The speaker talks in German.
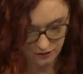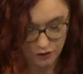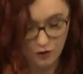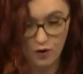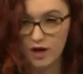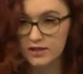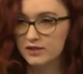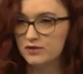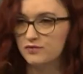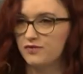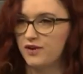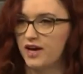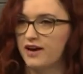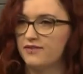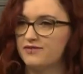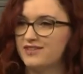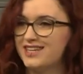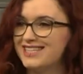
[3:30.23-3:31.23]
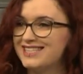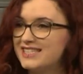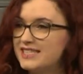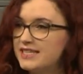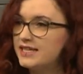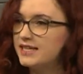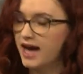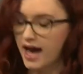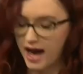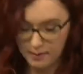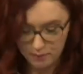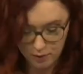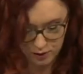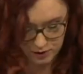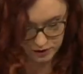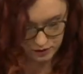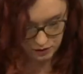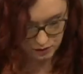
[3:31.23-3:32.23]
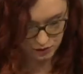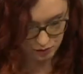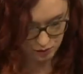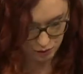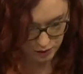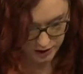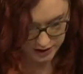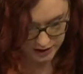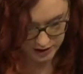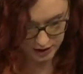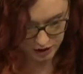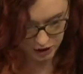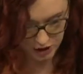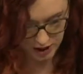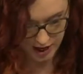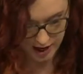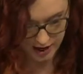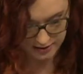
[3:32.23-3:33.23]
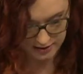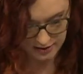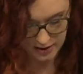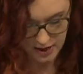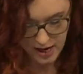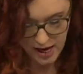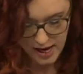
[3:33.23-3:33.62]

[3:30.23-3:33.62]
vorzuwerfen, dass sie der Abrüstungspolitik schaden,